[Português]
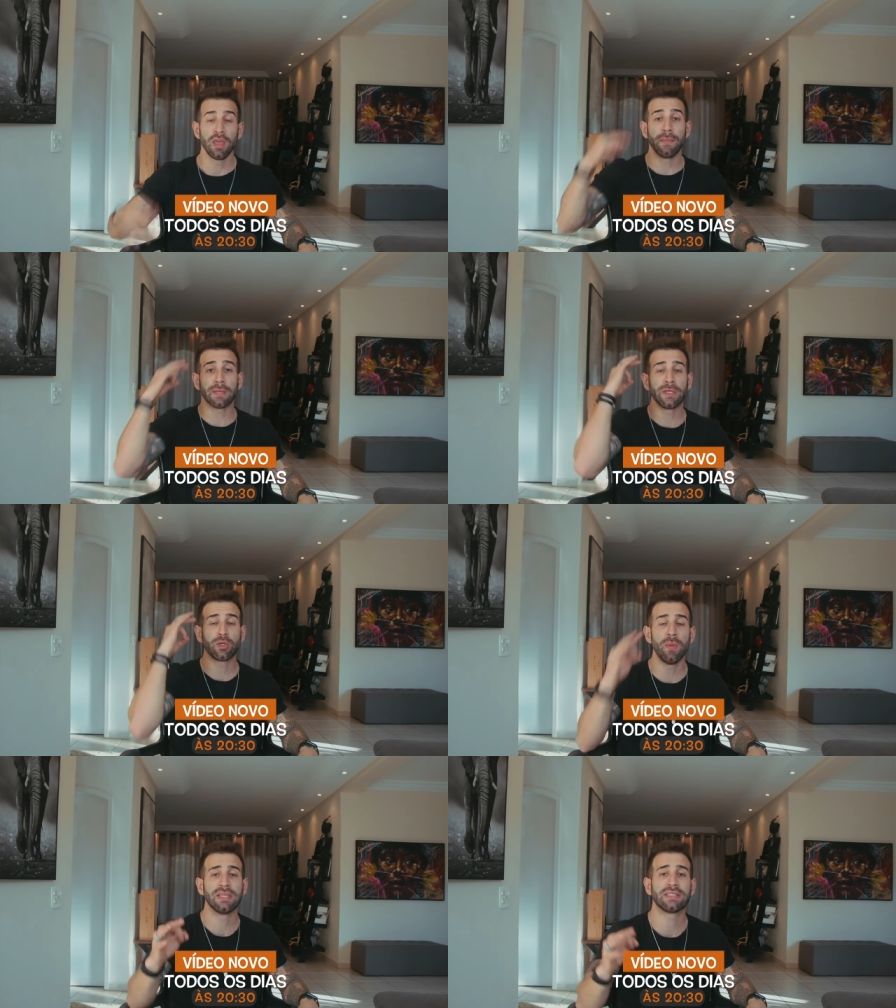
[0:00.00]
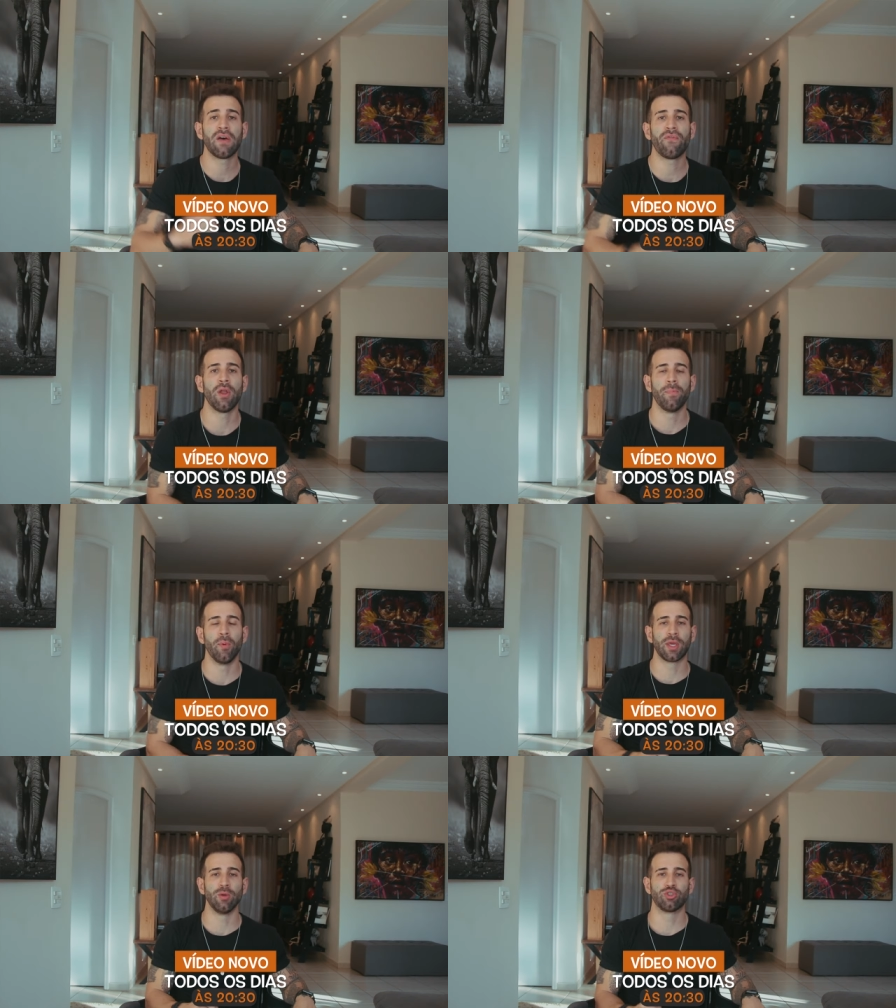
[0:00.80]
Mas para começar a falar um
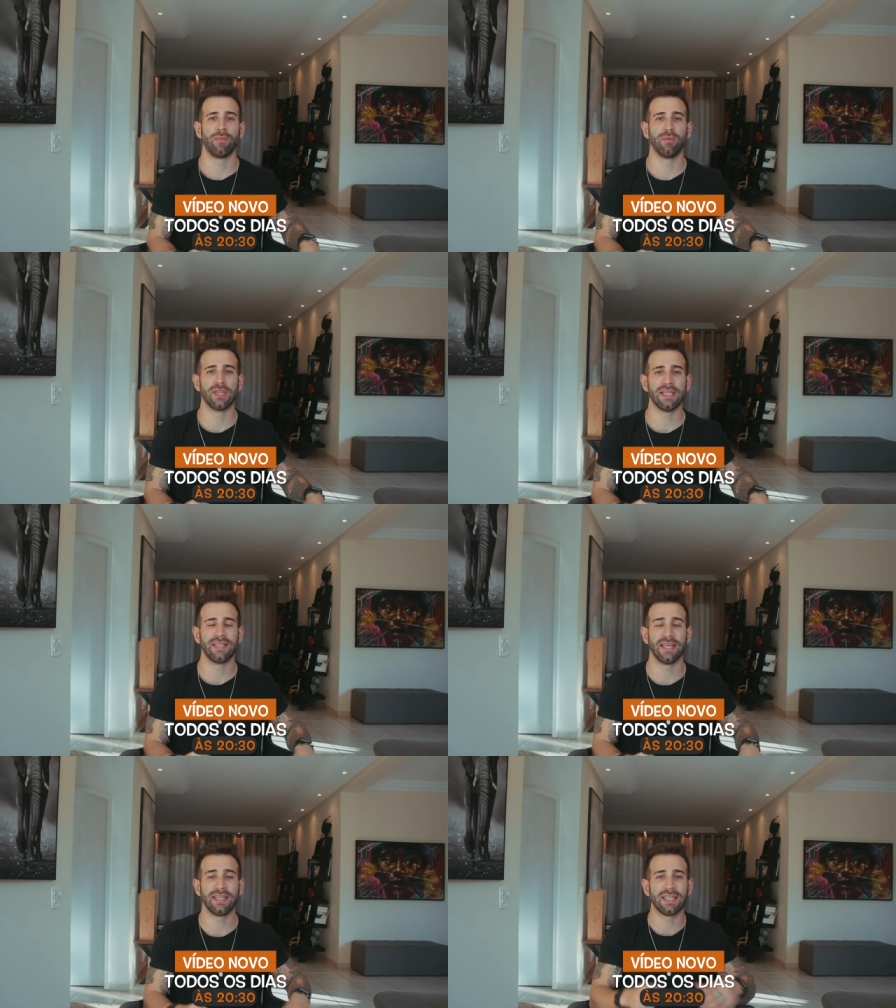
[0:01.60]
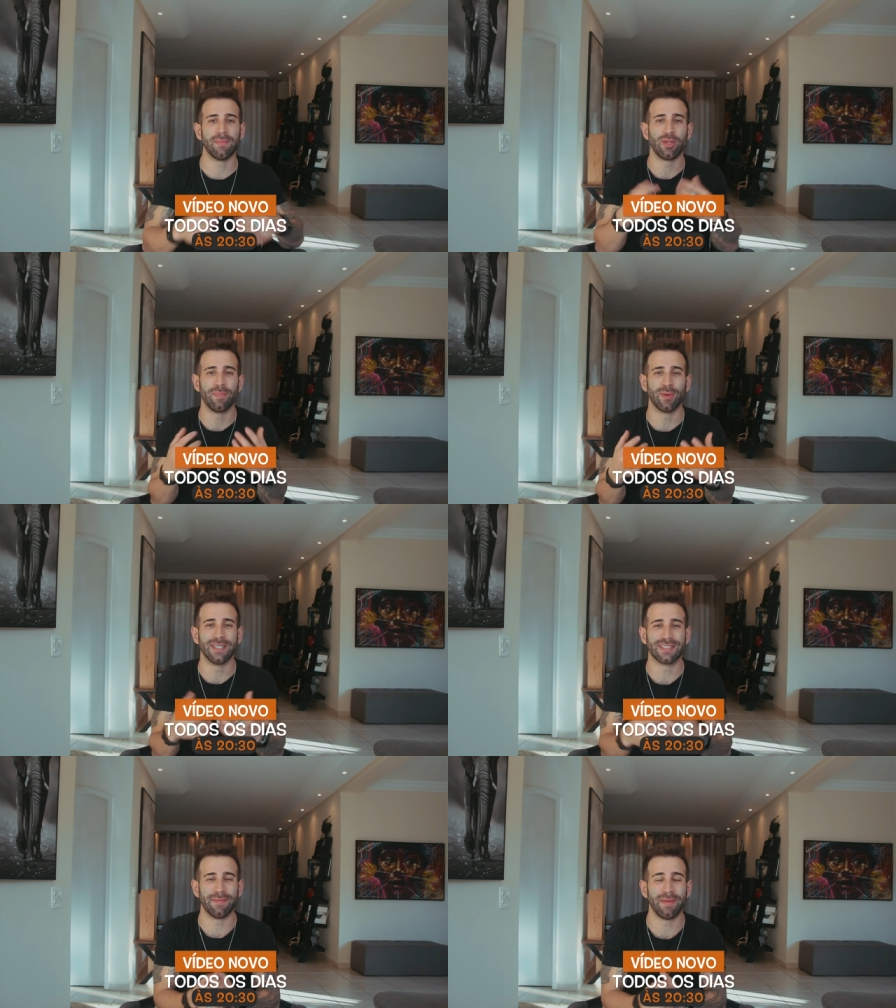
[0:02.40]
pouquinho sobre os SRDs, é muito importante
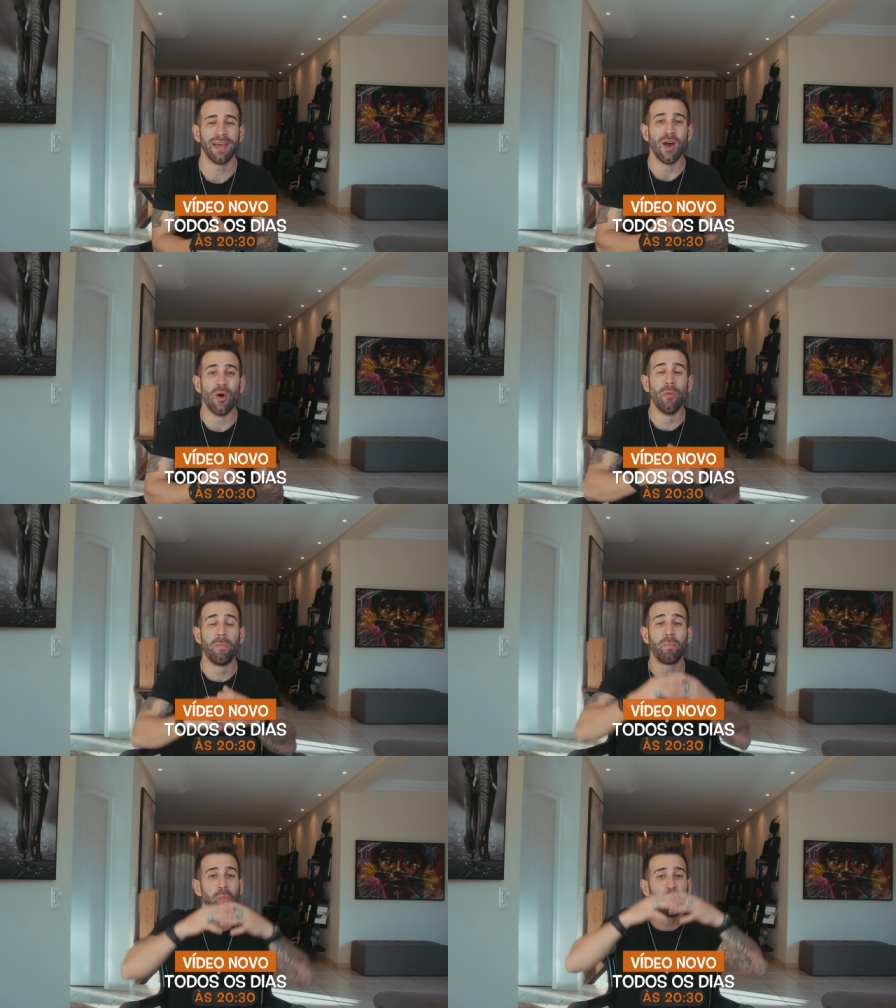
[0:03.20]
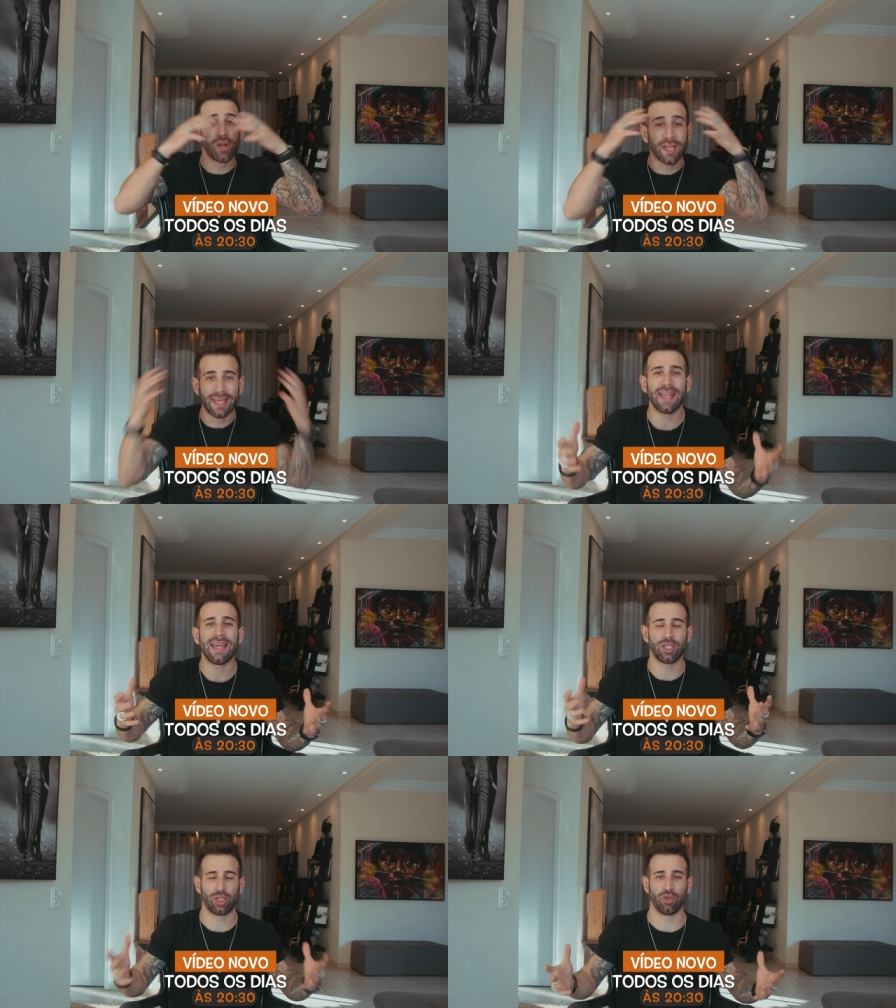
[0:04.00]
saber o porquê da
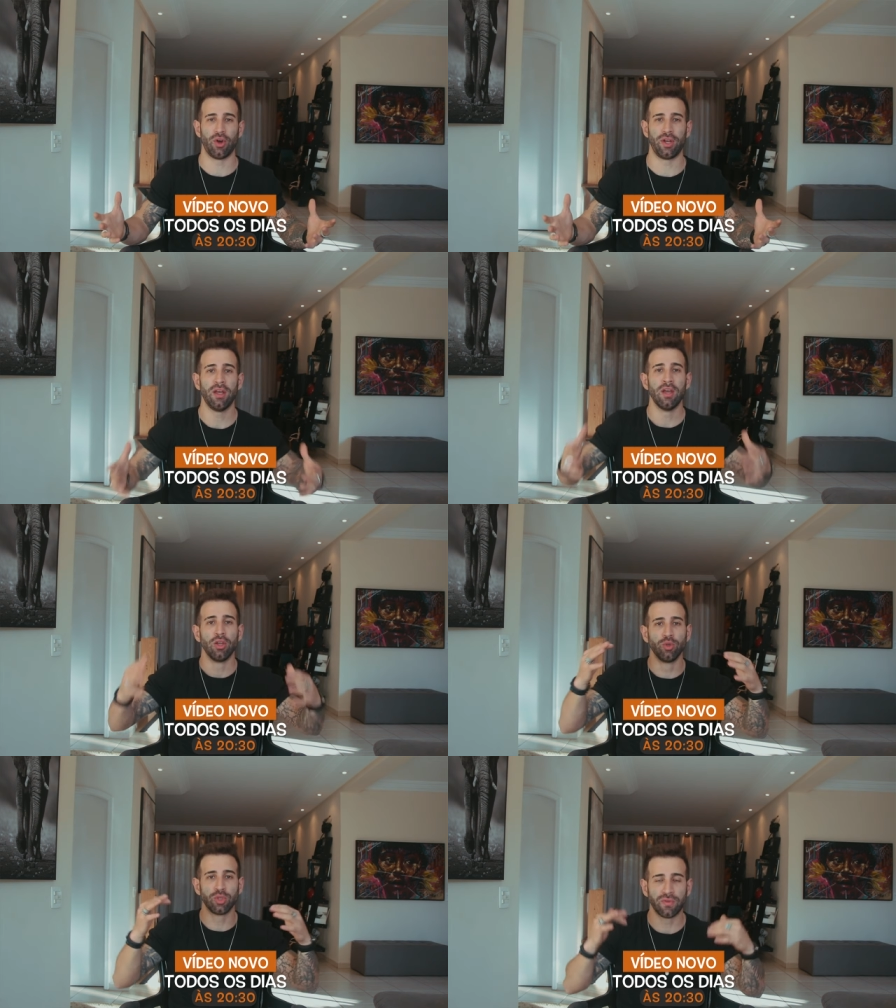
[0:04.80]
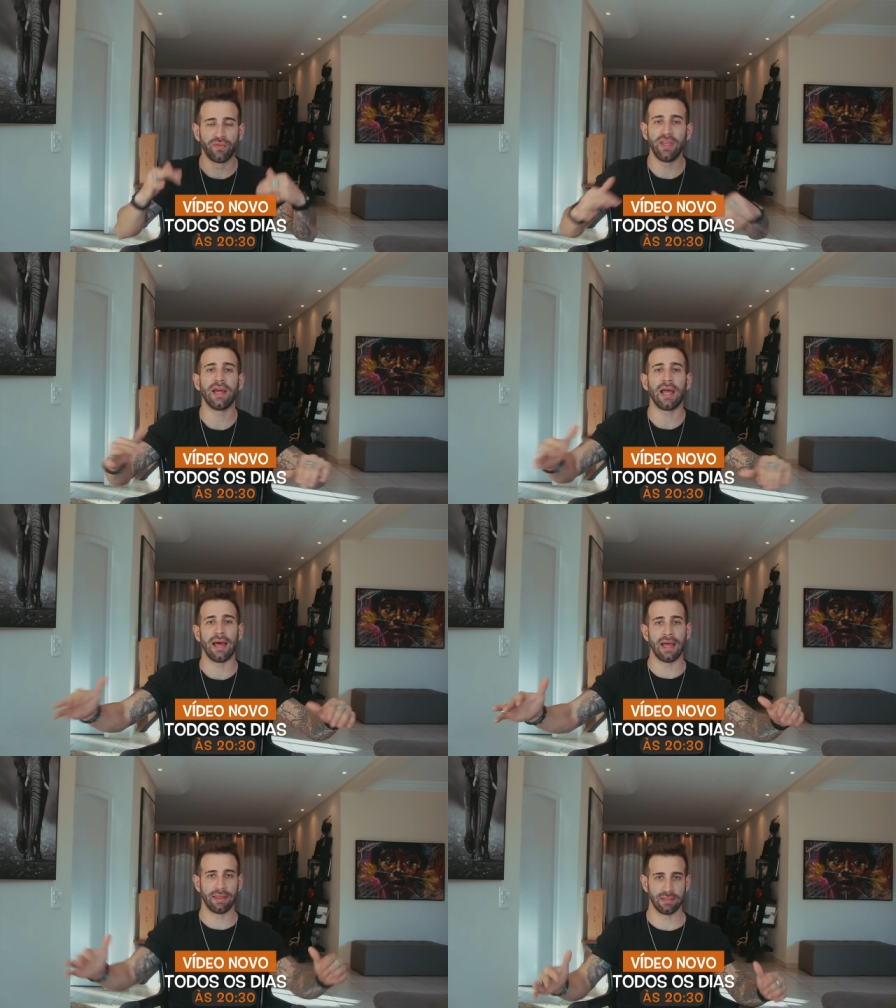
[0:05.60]
história dos
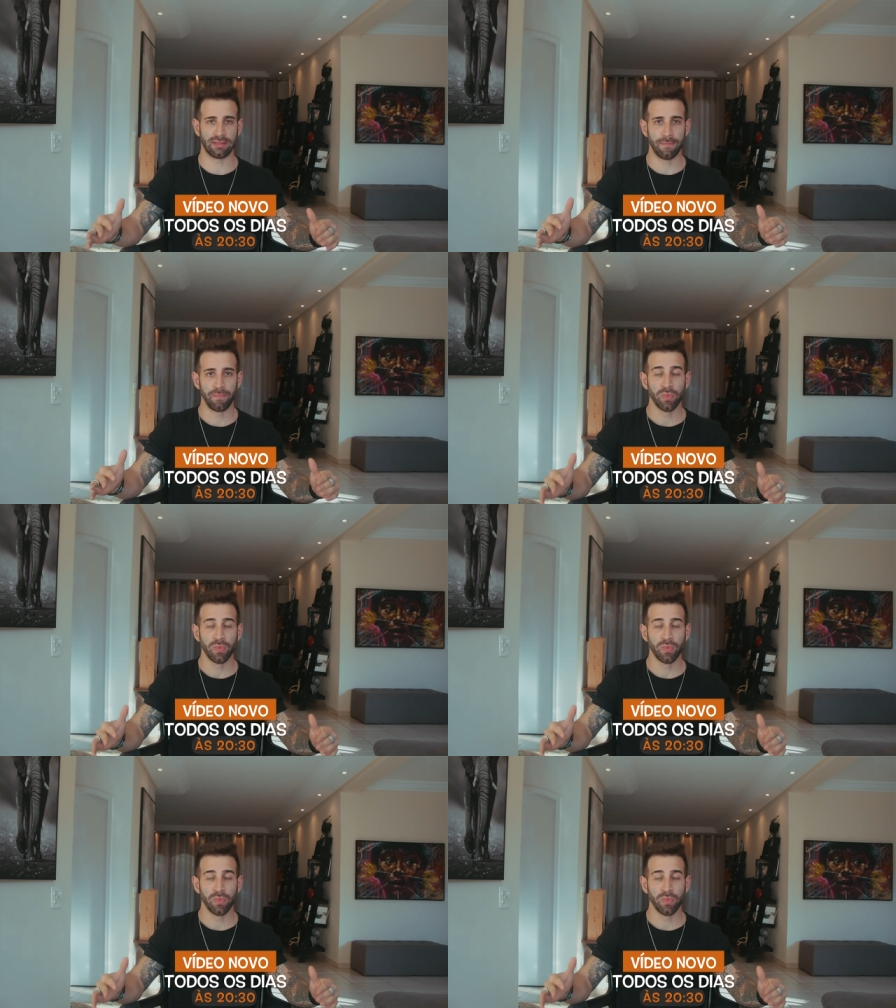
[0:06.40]
vira-latas.